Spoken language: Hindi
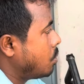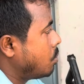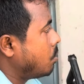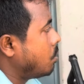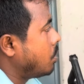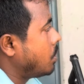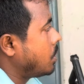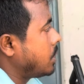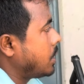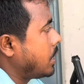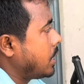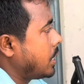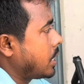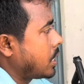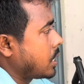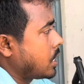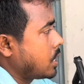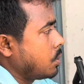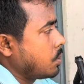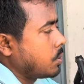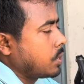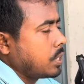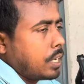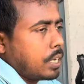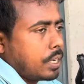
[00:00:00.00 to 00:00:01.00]
वो डायरेक्ट
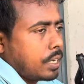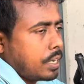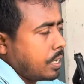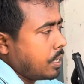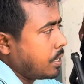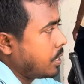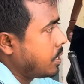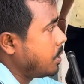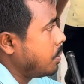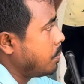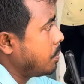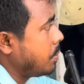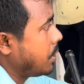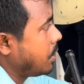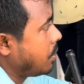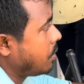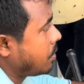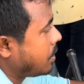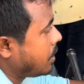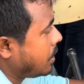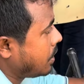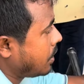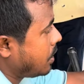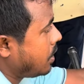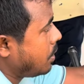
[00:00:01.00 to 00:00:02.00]
होता है टेंकी में और
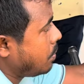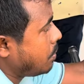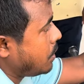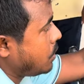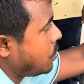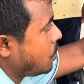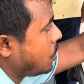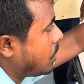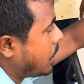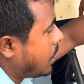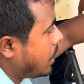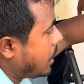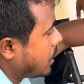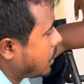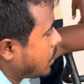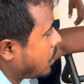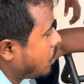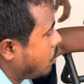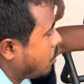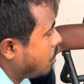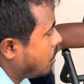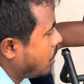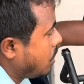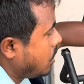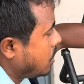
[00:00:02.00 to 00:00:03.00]
टेंकी में जो डायरेक्ट
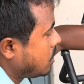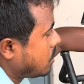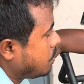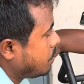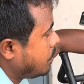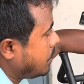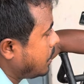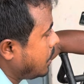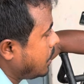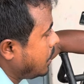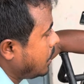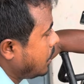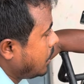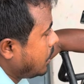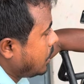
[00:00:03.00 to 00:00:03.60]
होगा इसमें